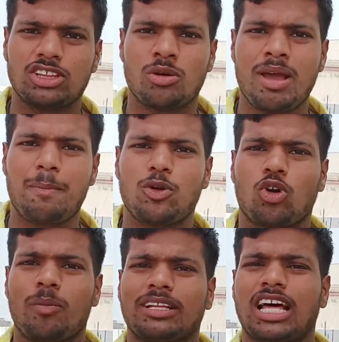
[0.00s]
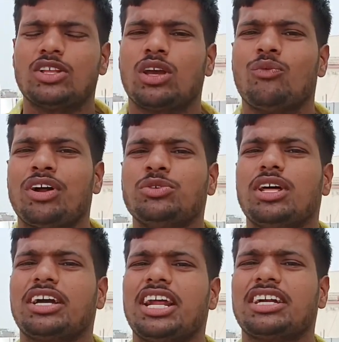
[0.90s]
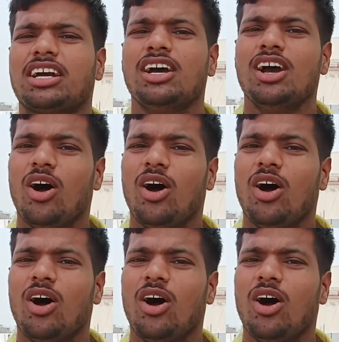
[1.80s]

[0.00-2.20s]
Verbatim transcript: की तो मैं आप लोग को बता दूं कि वनु द ग्रेट